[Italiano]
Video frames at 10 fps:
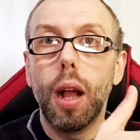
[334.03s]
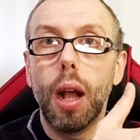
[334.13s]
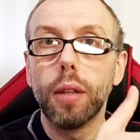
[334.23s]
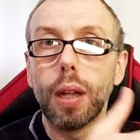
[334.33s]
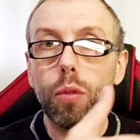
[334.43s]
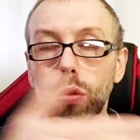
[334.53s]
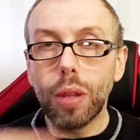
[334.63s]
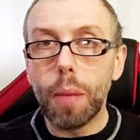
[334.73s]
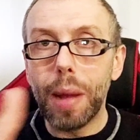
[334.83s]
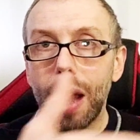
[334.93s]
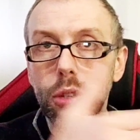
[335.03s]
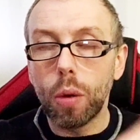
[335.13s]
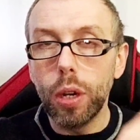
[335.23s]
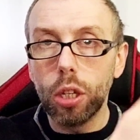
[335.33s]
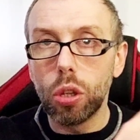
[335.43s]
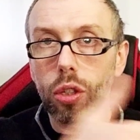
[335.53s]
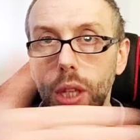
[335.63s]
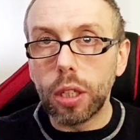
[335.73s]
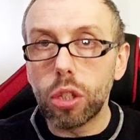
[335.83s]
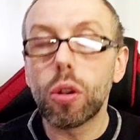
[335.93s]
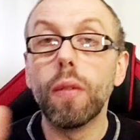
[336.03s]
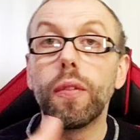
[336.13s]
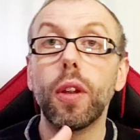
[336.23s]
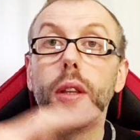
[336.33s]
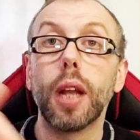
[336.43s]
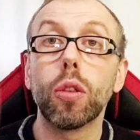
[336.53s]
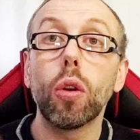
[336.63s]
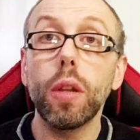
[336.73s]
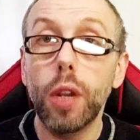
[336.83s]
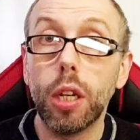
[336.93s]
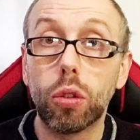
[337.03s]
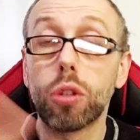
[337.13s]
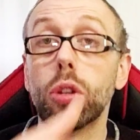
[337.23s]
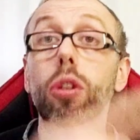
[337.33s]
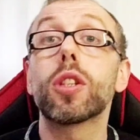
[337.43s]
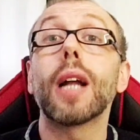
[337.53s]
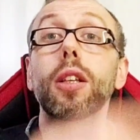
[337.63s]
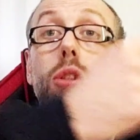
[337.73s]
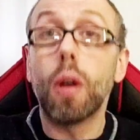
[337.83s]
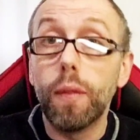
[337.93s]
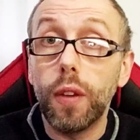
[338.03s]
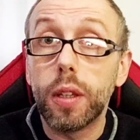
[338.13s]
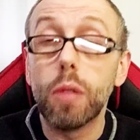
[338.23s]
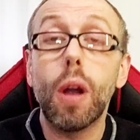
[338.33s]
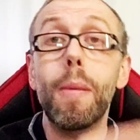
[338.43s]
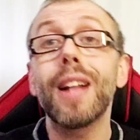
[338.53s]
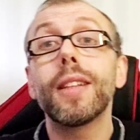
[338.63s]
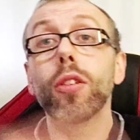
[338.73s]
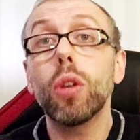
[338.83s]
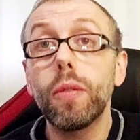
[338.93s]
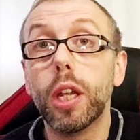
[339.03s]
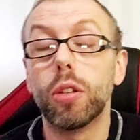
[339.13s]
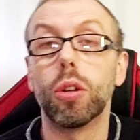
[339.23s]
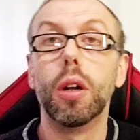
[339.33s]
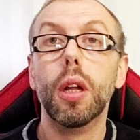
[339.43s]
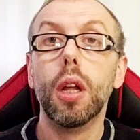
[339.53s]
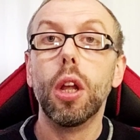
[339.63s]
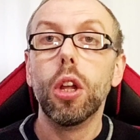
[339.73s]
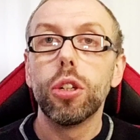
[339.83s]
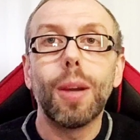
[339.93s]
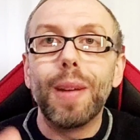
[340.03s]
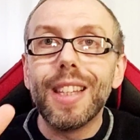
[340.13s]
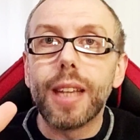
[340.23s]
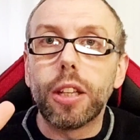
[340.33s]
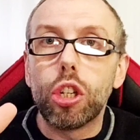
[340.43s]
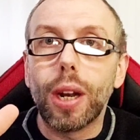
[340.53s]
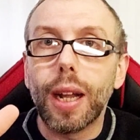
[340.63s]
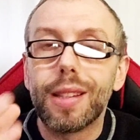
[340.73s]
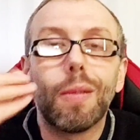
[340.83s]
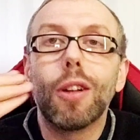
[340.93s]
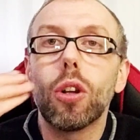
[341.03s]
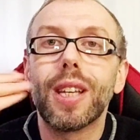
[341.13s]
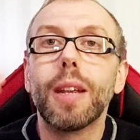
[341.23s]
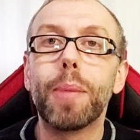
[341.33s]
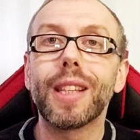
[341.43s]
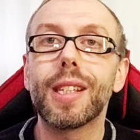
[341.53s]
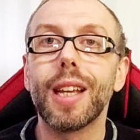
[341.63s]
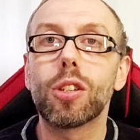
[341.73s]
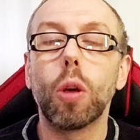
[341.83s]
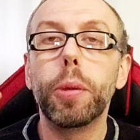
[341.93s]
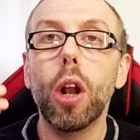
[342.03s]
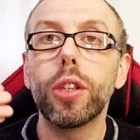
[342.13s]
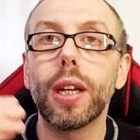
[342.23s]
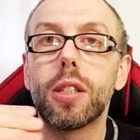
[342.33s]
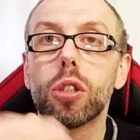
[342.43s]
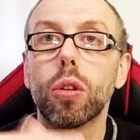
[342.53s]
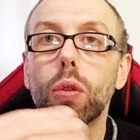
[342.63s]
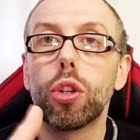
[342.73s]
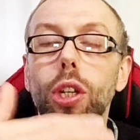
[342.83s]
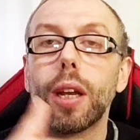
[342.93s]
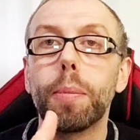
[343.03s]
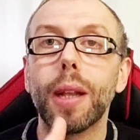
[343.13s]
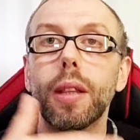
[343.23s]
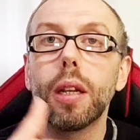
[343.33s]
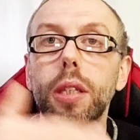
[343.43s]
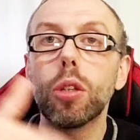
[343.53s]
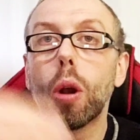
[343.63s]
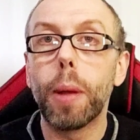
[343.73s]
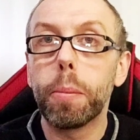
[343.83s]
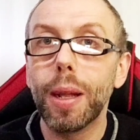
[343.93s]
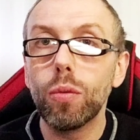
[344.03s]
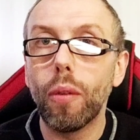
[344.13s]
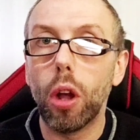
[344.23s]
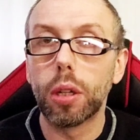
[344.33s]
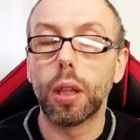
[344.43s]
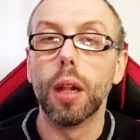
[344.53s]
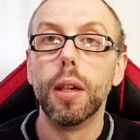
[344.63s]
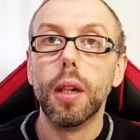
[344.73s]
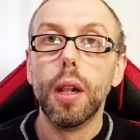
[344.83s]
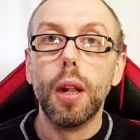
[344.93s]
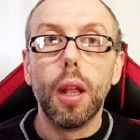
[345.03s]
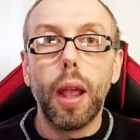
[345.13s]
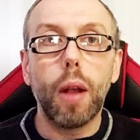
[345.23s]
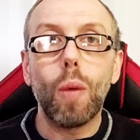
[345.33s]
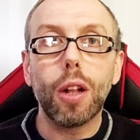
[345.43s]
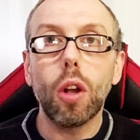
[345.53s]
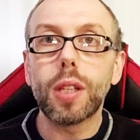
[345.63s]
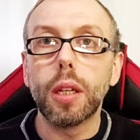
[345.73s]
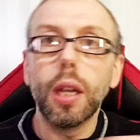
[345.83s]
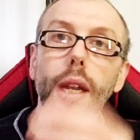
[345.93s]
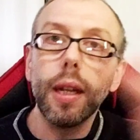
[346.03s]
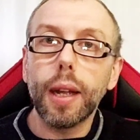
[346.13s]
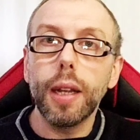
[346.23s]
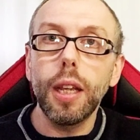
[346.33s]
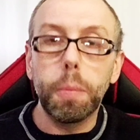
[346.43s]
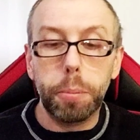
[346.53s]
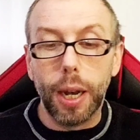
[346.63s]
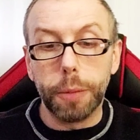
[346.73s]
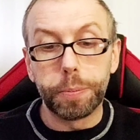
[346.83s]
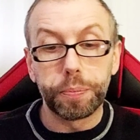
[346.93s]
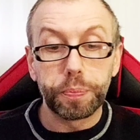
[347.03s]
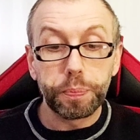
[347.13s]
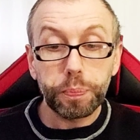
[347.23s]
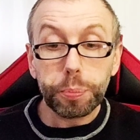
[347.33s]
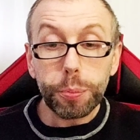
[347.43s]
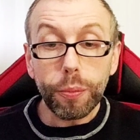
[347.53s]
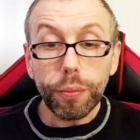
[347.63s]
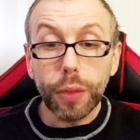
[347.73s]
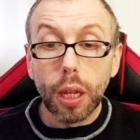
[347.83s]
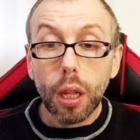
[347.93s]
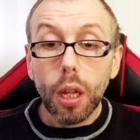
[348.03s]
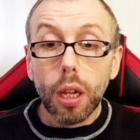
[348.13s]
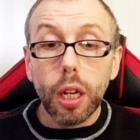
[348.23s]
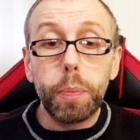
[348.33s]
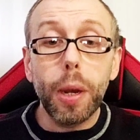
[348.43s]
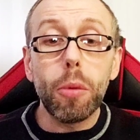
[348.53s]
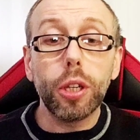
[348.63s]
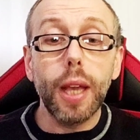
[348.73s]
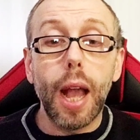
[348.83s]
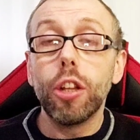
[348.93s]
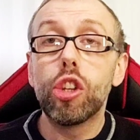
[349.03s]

Hanno avuto una pausa, quindi sono stati sconfitti, hanno rivinto, sono stati sconfitti nuovamente, hanno rivinto. Cioè, pensateci, ragazzi, qualcosa di pazzesco. Piloti che si sono riusciti a riprendere il titolo per ben due volte. È qualcosa di incredibile. Il primo chi è?